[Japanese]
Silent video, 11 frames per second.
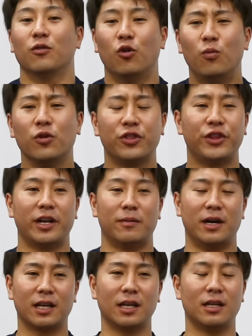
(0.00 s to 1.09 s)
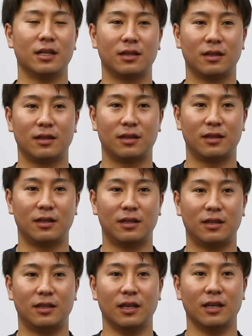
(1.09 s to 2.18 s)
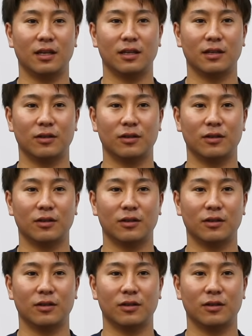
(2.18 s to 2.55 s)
ね思ったら負けだなって